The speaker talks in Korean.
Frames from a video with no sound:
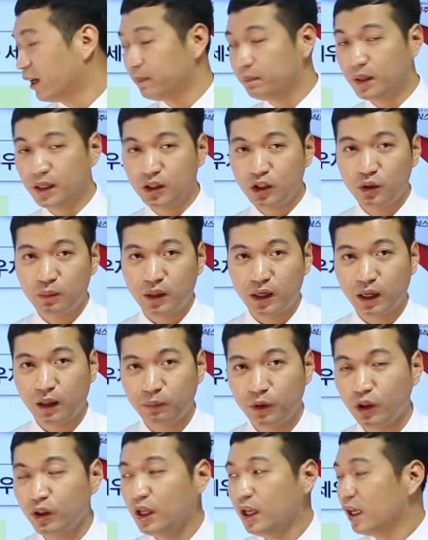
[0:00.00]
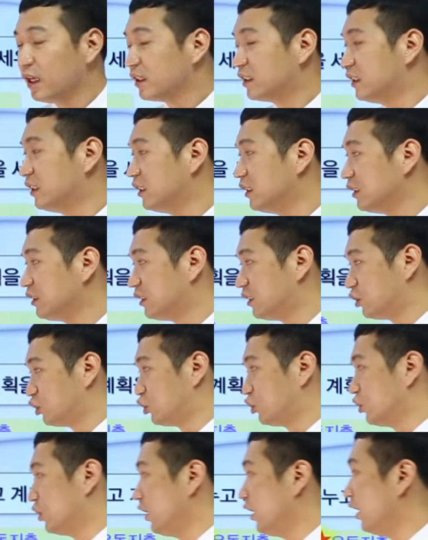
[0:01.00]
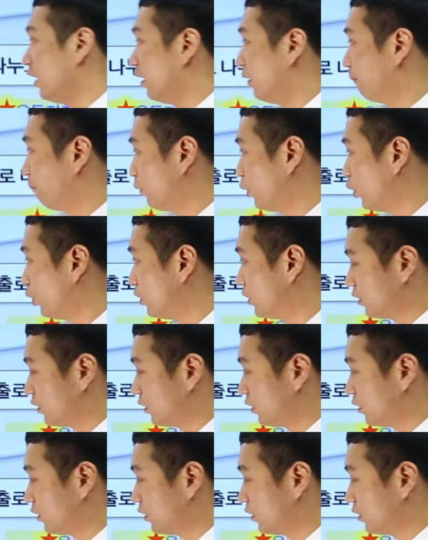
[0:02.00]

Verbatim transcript: 한마디로 말하면 그 지출이 요